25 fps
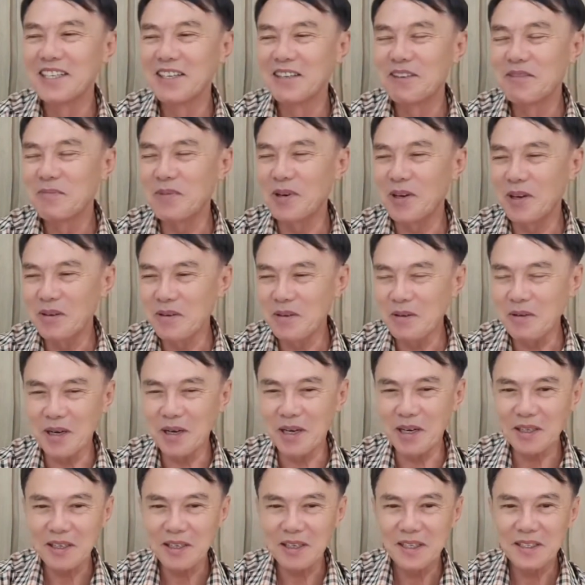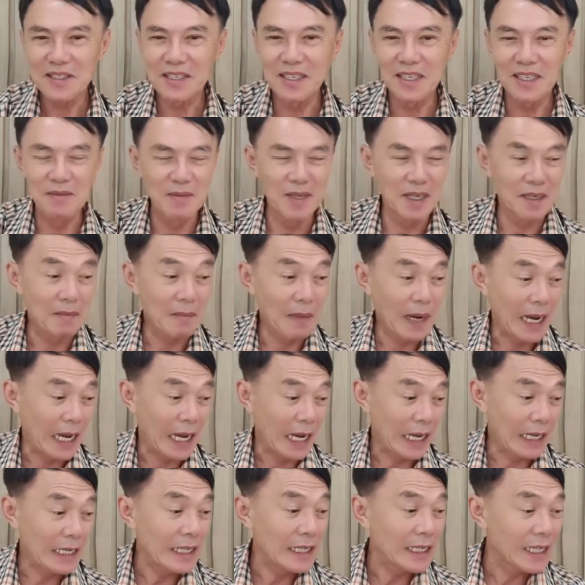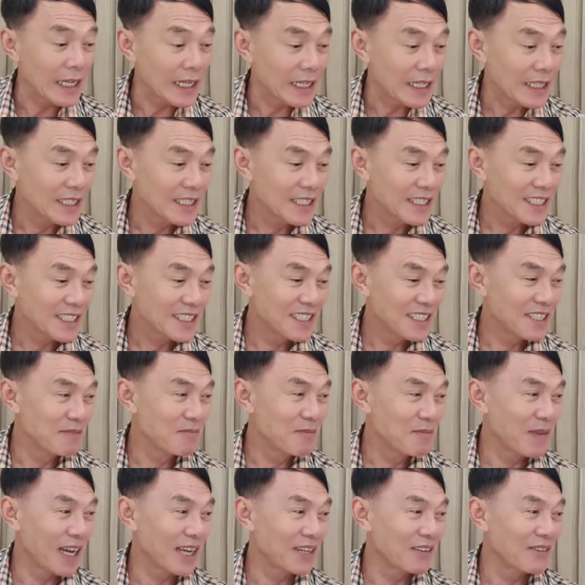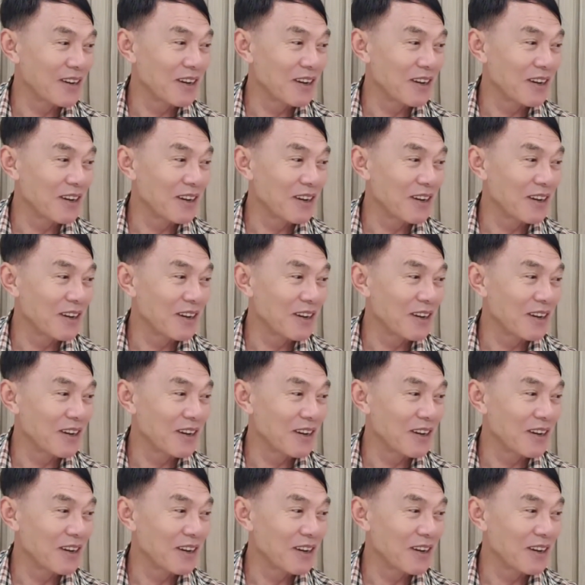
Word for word: ผมก็บอกชื่อเหมือนหมาเลยนะคือหมายความว่า